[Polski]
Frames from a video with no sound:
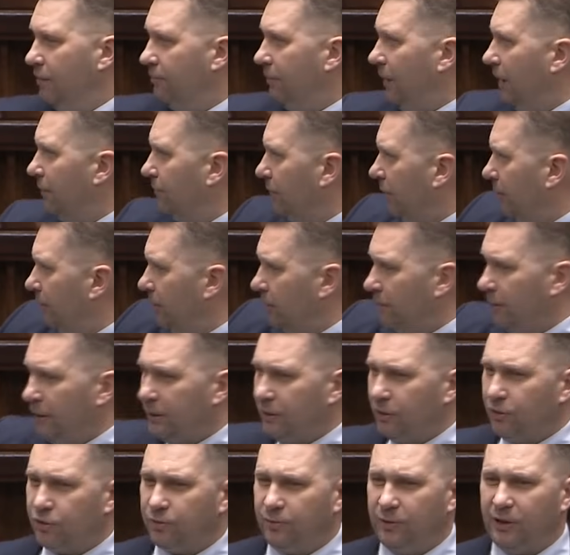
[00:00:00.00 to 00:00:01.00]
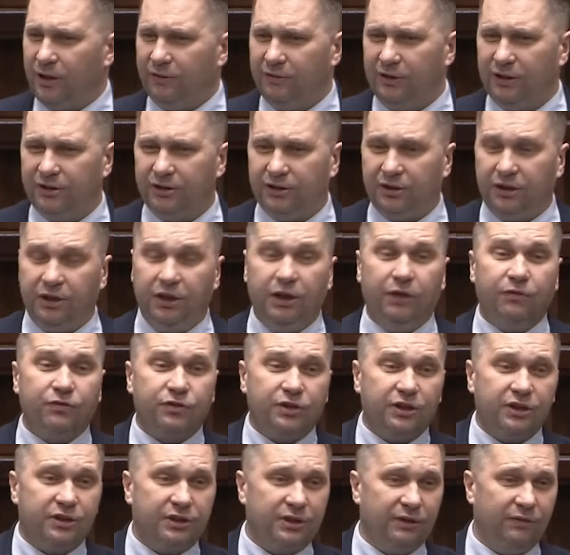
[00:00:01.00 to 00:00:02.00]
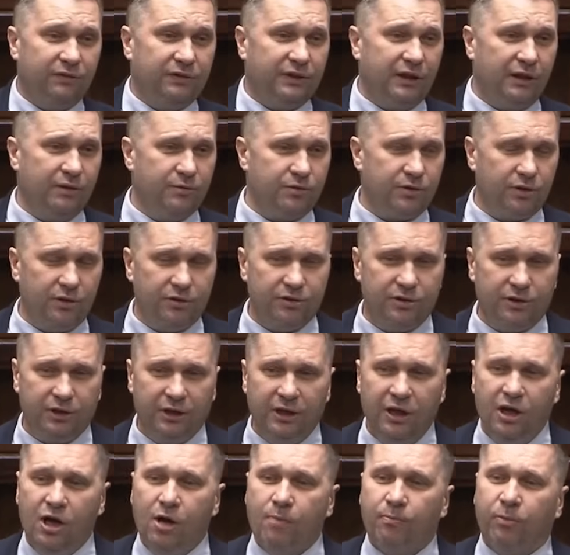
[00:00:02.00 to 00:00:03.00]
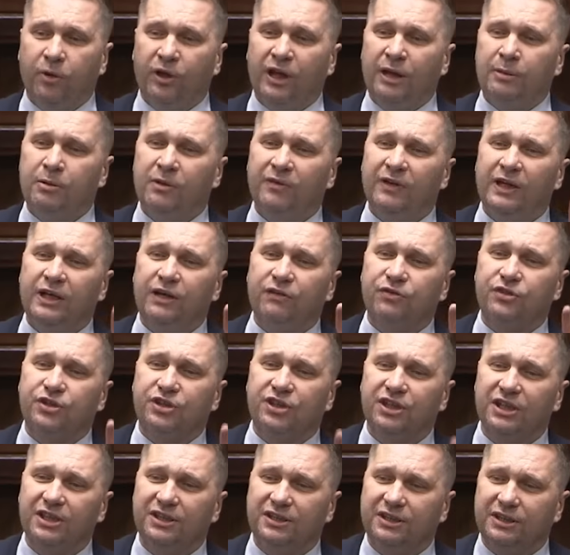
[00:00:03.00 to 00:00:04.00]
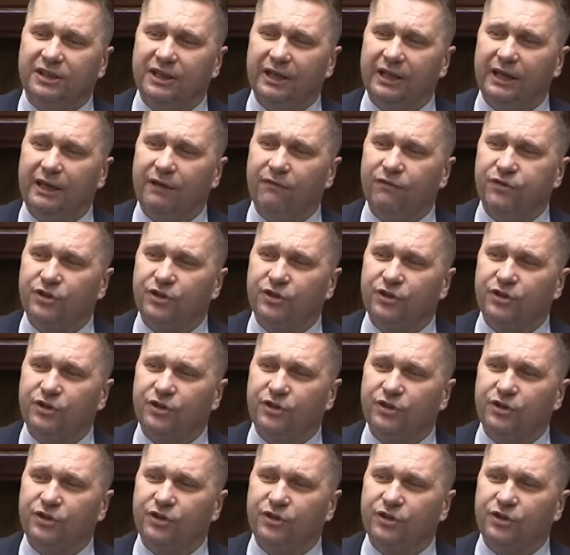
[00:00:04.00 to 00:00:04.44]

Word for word: pan premier Mateusz Morawiecki i wszyscy w całym rządzie podejmowali wszystkie,